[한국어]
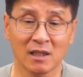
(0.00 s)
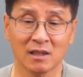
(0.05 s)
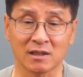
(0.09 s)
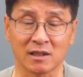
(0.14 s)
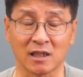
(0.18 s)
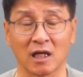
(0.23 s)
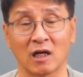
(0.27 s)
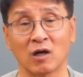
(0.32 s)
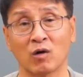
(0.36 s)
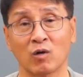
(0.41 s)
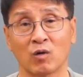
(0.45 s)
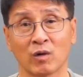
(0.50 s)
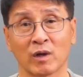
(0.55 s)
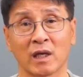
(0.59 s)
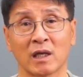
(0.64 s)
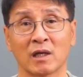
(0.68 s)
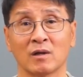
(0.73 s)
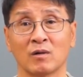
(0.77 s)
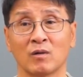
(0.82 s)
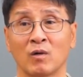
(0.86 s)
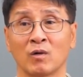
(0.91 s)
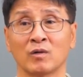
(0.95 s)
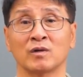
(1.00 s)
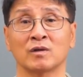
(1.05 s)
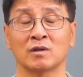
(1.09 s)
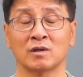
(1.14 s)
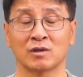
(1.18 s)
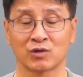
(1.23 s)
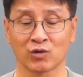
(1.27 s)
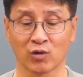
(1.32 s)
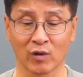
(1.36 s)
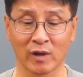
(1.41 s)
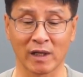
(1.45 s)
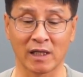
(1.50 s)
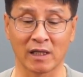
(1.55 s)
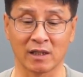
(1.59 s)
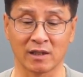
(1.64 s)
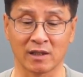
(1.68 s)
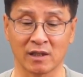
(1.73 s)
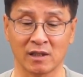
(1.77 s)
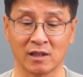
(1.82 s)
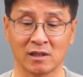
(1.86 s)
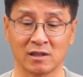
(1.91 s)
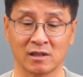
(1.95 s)
제가 오늘 소개해
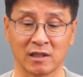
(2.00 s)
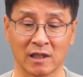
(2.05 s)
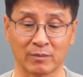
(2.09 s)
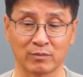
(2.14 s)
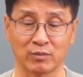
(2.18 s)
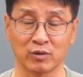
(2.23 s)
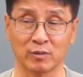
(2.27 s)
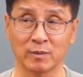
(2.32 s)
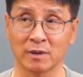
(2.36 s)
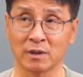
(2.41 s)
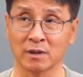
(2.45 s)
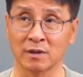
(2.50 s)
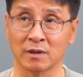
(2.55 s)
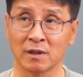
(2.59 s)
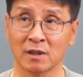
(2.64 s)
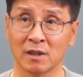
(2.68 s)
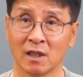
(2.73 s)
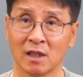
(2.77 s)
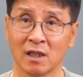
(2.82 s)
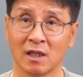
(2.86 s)
드릴 제품은